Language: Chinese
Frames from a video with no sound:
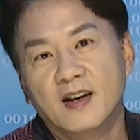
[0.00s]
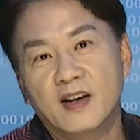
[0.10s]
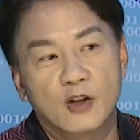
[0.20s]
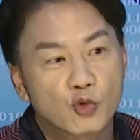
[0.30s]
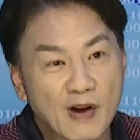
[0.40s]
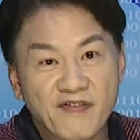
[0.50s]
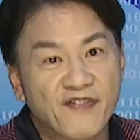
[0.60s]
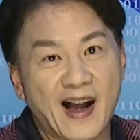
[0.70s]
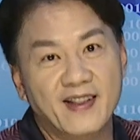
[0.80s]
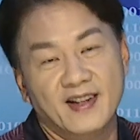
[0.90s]
各位赚
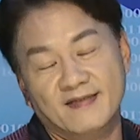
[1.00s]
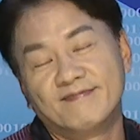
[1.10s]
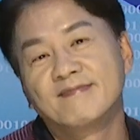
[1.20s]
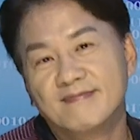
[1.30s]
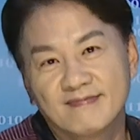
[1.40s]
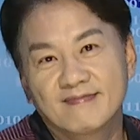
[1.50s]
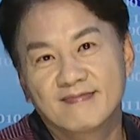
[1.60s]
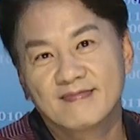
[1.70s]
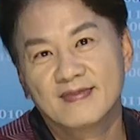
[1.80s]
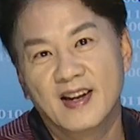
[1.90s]
翻了，
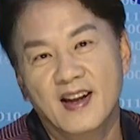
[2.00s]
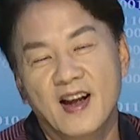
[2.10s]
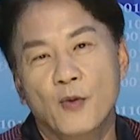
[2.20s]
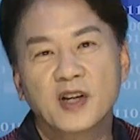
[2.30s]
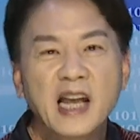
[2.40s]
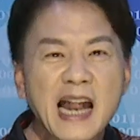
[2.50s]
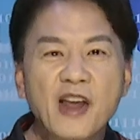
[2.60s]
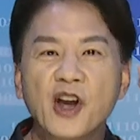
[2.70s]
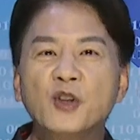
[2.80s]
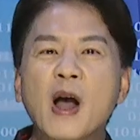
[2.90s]
我现
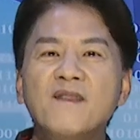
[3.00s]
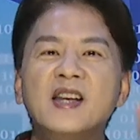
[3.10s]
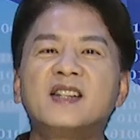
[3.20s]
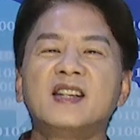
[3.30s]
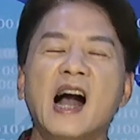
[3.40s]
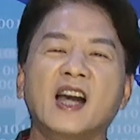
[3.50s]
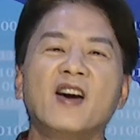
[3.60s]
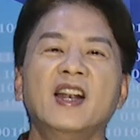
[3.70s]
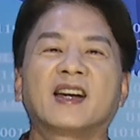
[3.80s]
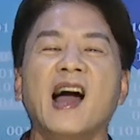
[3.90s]
在有一段 VCR，
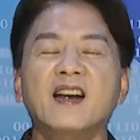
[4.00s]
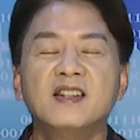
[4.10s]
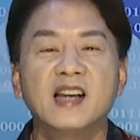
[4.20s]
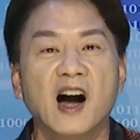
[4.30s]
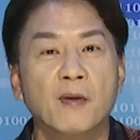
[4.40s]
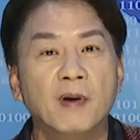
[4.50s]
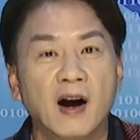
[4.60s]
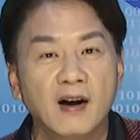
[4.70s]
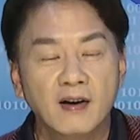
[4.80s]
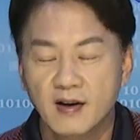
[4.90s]
各位你看一下好不
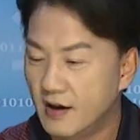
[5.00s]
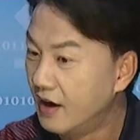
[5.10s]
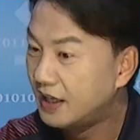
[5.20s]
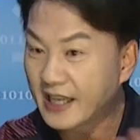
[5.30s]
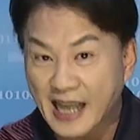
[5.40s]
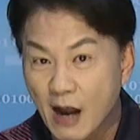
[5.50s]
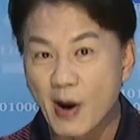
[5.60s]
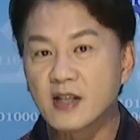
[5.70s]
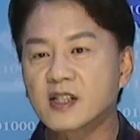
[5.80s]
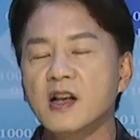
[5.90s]
好？你看
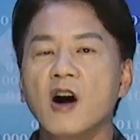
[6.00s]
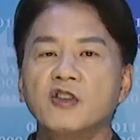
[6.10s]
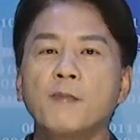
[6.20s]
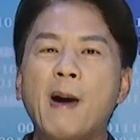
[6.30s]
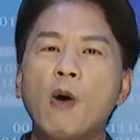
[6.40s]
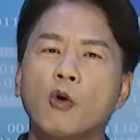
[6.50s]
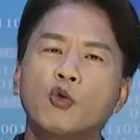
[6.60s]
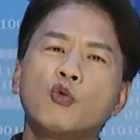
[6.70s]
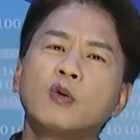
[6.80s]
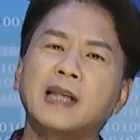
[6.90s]
完之后你就帮我
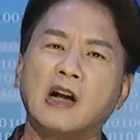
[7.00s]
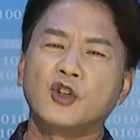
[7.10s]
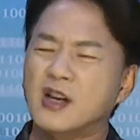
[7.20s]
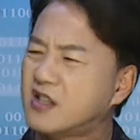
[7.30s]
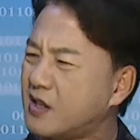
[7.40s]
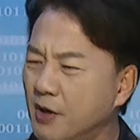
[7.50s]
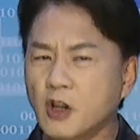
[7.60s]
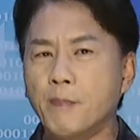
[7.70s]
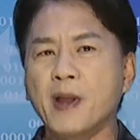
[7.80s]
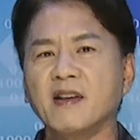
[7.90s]
鼓鼓掌，叫什么
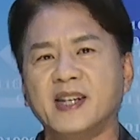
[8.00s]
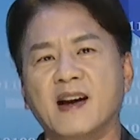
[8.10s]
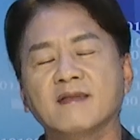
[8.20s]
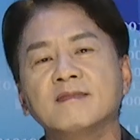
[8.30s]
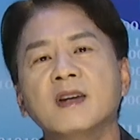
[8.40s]
都不要讲，